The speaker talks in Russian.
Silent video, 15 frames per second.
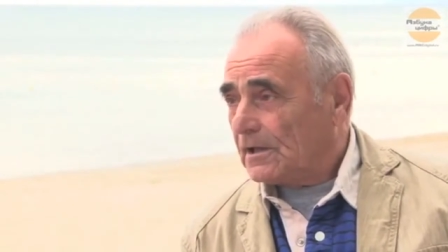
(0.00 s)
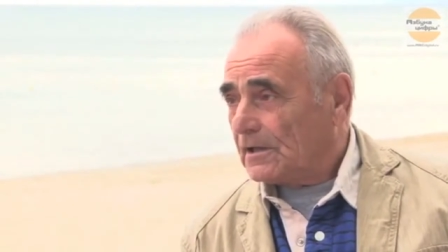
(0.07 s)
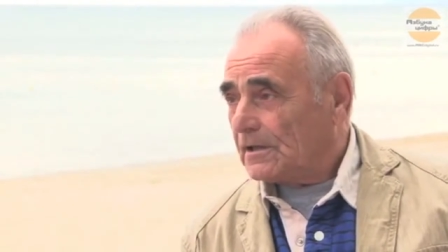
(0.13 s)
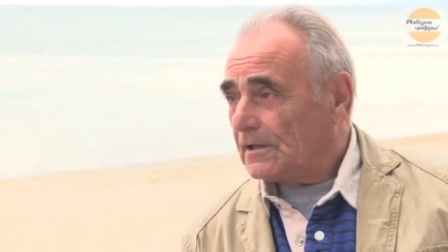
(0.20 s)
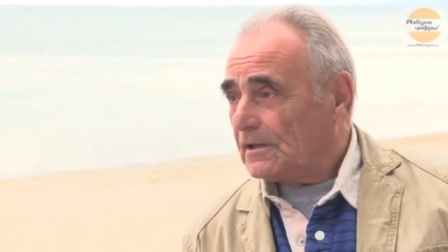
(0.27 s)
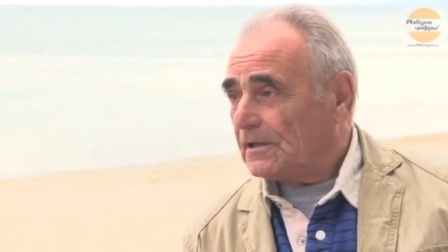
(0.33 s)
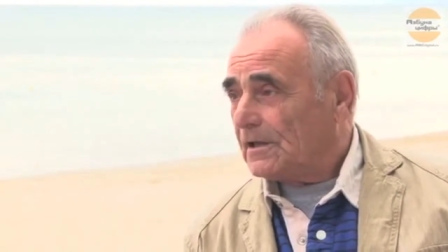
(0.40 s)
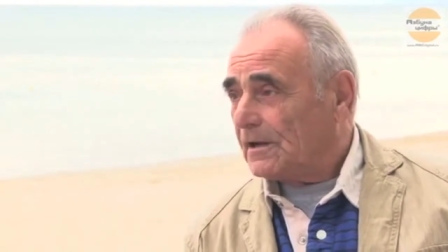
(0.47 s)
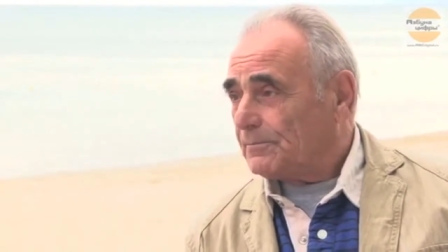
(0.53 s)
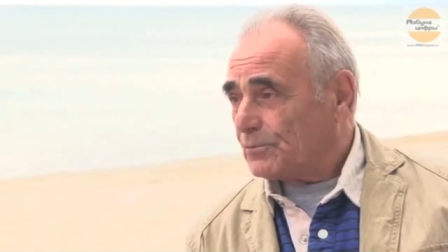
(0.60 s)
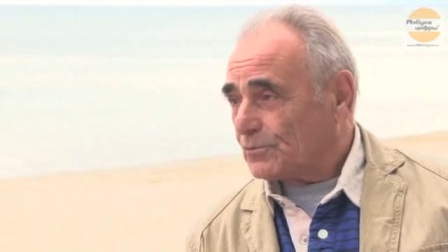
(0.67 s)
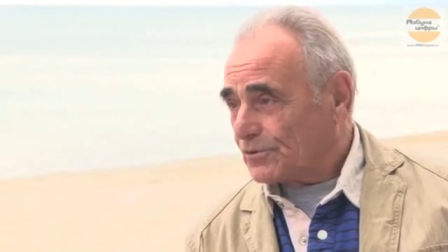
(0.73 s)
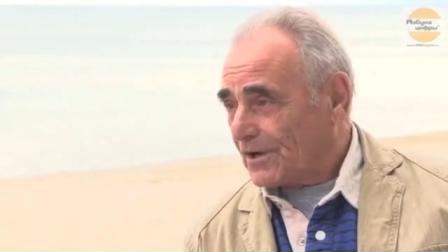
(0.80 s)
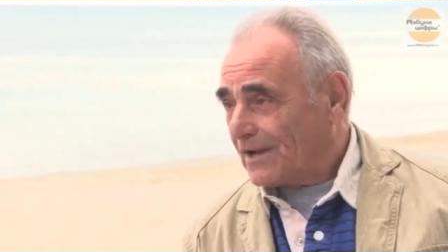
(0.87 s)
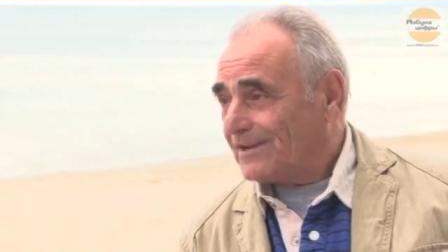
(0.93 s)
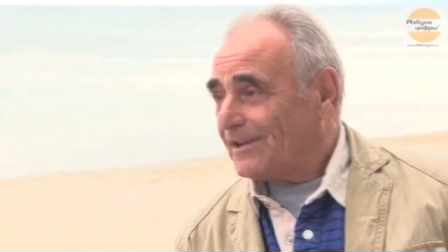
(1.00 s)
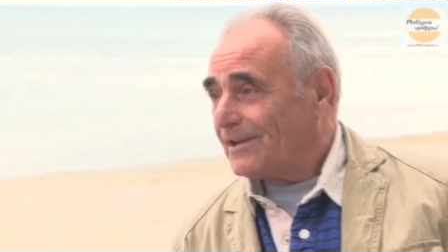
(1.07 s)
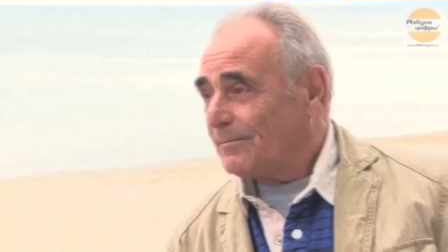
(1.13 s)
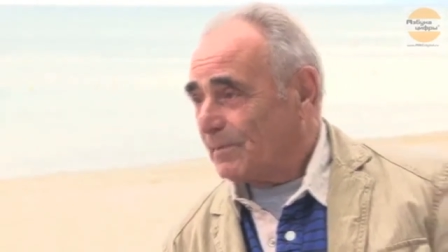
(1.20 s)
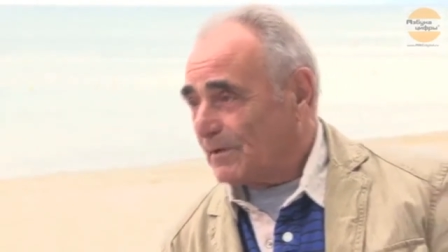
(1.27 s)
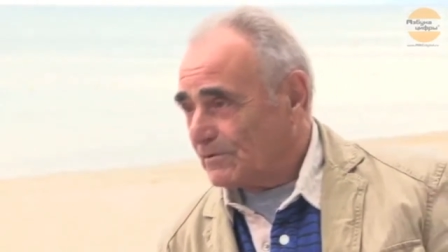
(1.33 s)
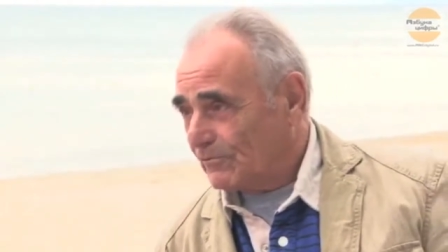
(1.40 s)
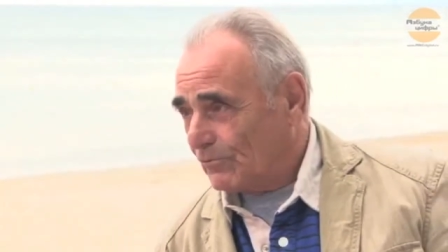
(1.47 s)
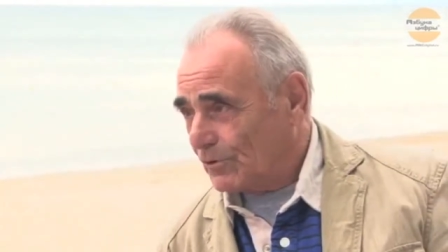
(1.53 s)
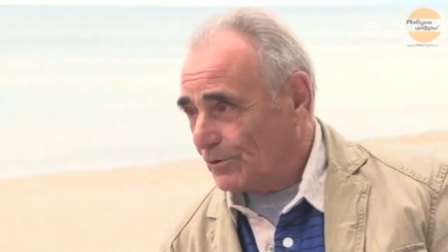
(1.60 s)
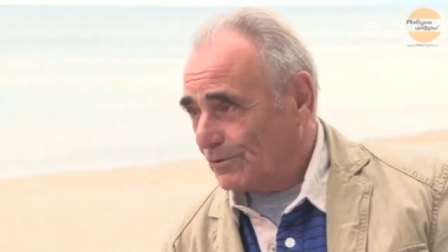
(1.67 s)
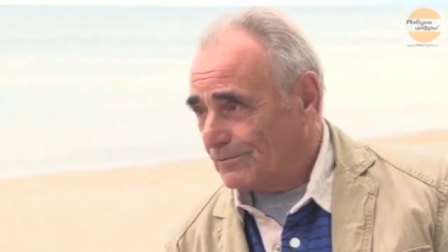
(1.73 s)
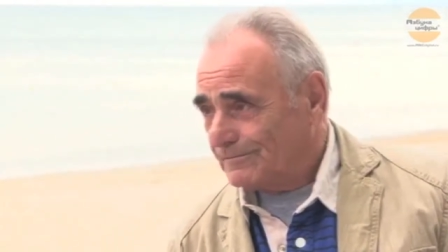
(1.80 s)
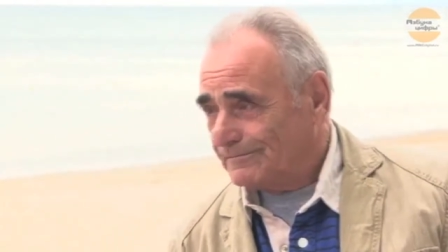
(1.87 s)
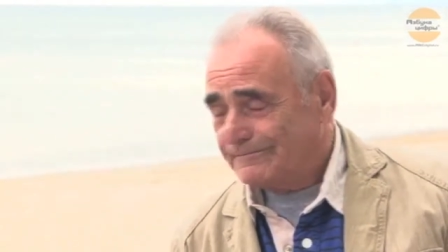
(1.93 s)
и опускали их под
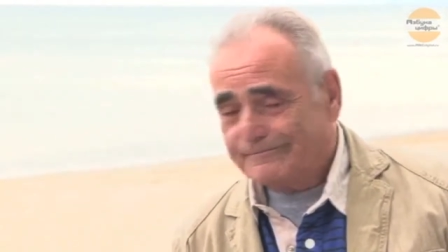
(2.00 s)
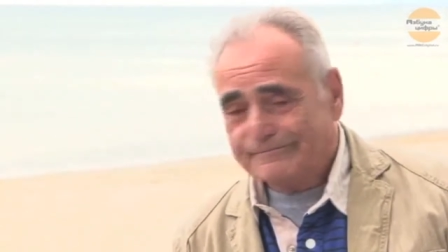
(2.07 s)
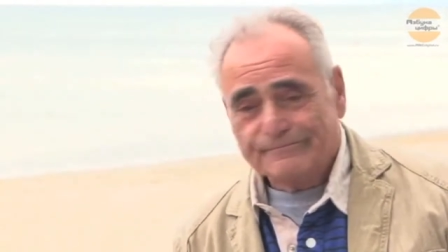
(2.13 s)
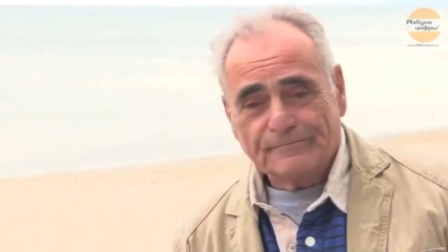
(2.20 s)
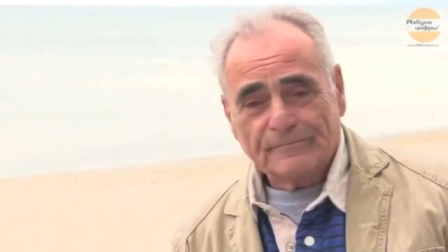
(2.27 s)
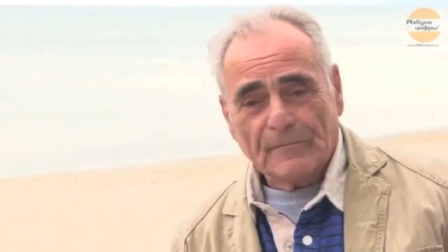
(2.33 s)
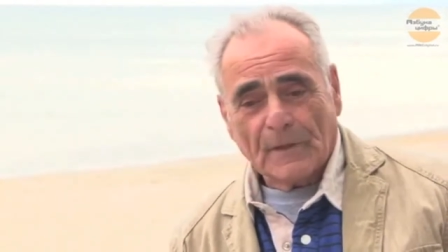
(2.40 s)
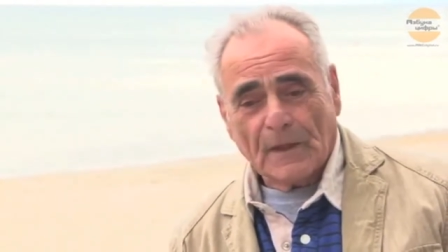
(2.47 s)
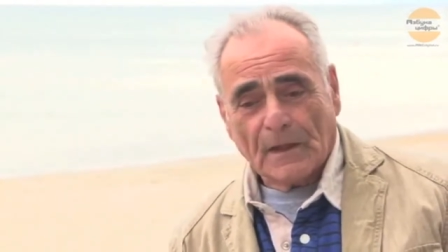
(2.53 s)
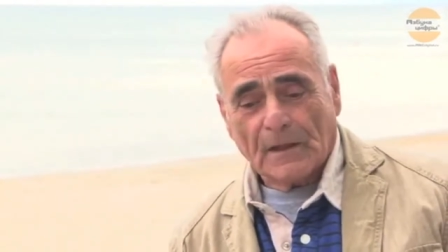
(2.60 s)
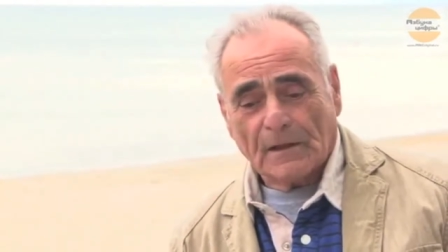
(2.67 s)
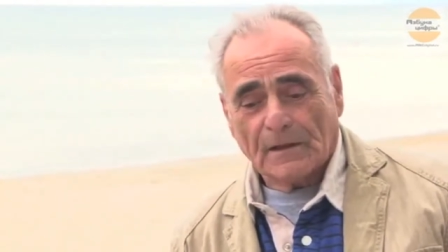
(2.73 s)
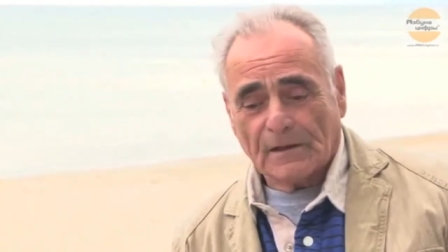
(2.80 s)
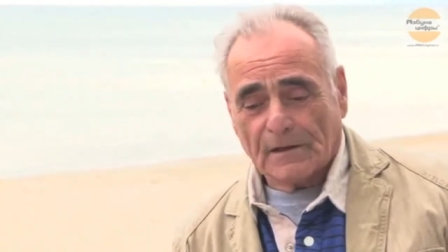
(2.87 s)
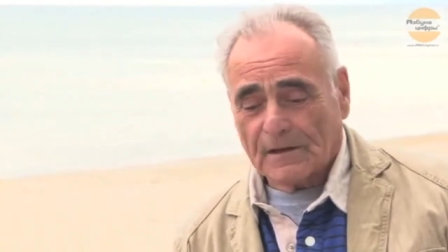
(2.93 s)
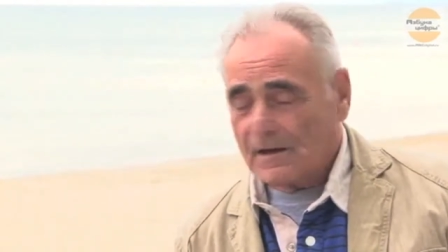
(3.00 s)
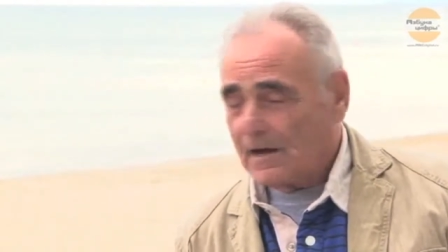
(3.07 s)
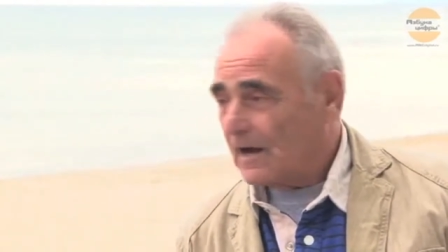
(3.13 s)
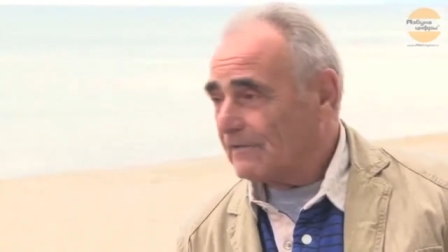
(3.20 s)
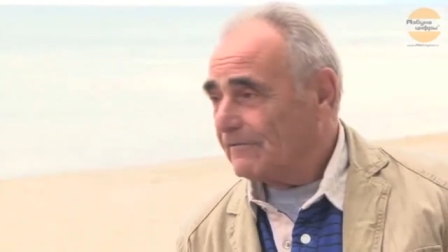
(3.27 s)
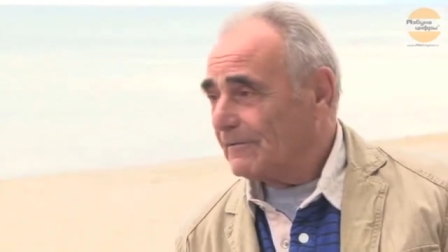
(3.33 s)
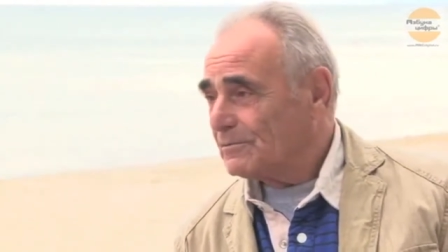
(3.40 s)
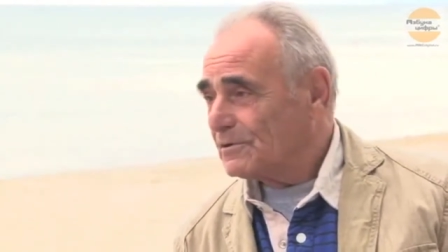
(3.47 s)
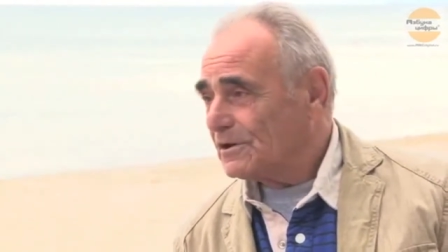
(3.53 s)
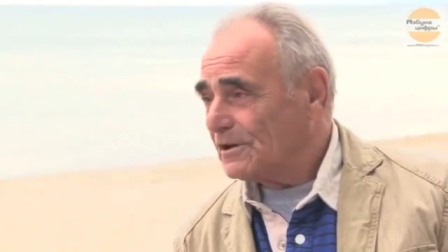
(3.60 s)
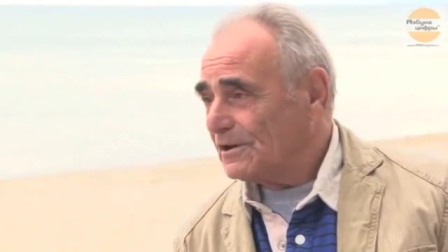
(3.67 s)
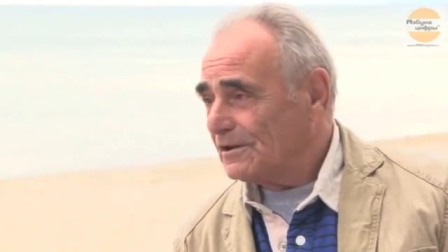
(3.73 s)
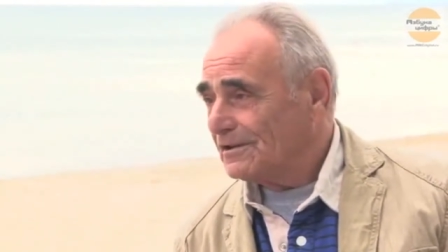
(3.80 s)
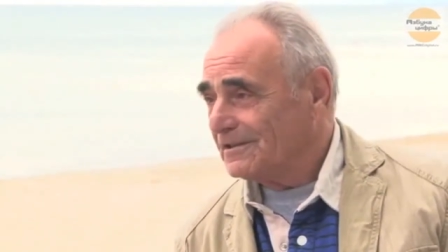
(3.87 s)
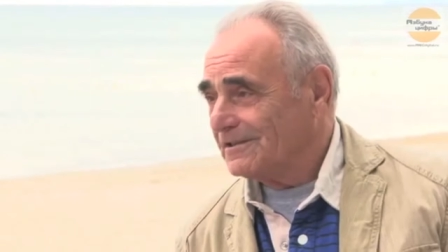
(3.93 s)
воду. Э, как вообще